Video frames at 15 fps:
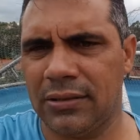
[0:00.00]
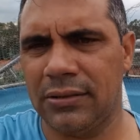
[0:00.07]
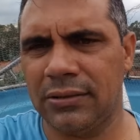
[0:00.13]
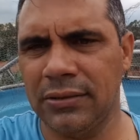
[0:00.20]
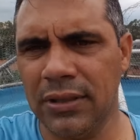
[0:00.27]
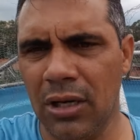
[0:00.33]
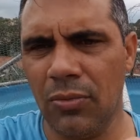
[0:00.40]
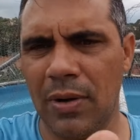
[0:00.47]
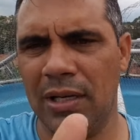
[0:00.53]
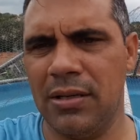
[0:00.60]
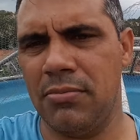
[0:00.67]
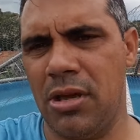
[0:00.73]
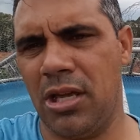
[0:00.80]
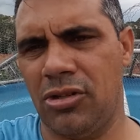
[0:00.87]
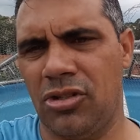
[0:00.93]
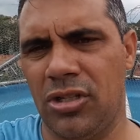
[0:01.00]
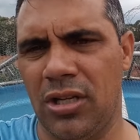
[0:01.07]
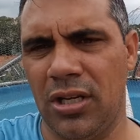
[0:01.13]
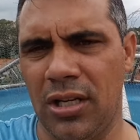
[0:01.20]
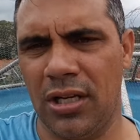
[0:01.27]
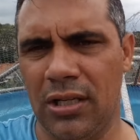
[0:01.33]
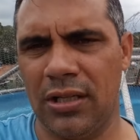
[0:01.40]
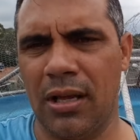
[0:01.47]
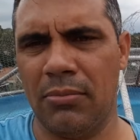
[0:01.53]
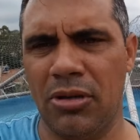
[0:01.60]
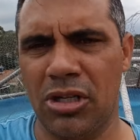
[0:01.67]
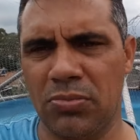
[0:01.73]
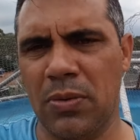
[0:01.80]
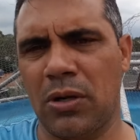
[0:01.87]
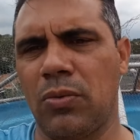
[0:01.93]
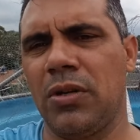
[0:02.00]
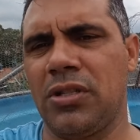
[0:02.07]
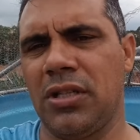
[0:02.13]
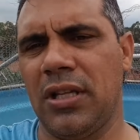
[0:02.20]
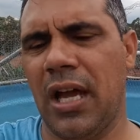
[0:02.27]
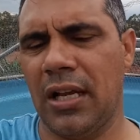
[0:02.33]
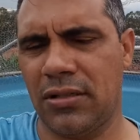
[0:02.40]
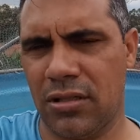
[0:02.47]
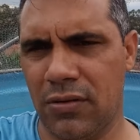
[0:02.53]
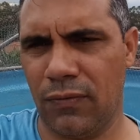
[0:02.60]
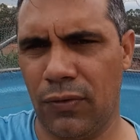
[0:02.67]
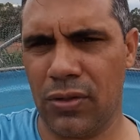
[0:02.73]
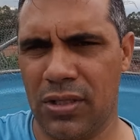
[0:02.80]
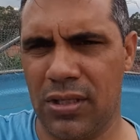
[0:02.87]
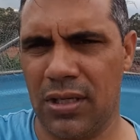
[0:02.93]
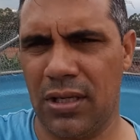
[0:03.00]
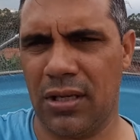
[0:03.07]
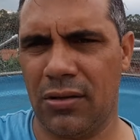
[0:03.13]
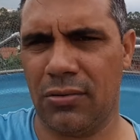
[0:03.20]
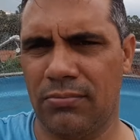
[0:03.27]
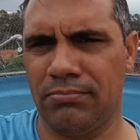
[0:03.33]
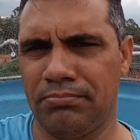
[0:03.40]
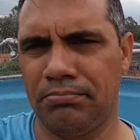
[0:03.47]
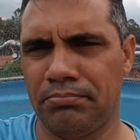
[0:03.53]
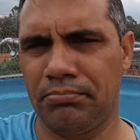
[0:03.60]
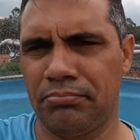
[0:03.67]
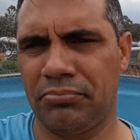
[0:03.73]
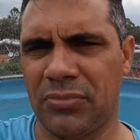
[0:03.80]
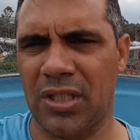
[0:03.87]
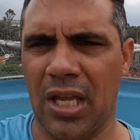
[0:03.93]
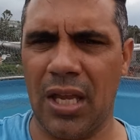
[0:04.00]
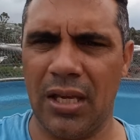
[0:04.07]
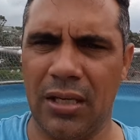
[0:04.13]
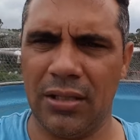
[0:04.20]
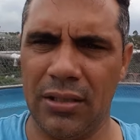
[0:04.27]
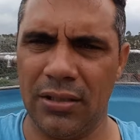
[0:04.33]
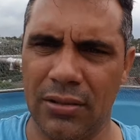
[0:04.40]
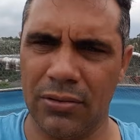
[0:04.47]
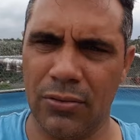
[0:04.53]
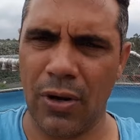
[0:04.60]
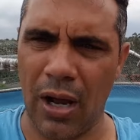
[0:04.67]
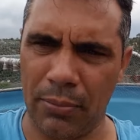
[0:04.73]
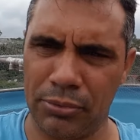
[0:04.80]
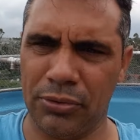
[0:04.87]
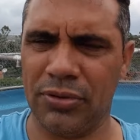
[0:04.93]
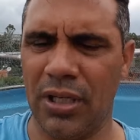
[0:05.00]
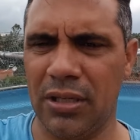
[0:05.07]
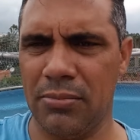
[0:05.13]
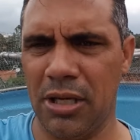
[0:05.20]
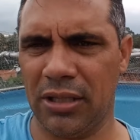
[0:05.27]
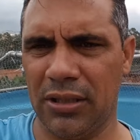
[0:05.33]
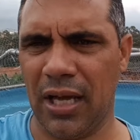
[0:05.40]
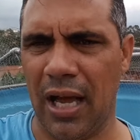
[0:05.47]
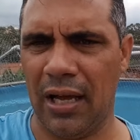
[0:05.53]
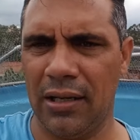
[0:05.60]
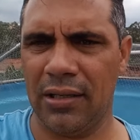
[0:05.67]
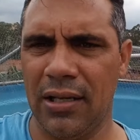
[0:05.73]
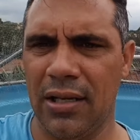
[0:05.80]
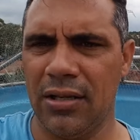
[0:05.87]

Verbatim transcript: Não alimente ele na mesma quantidade que você tem o hábito de alimentar.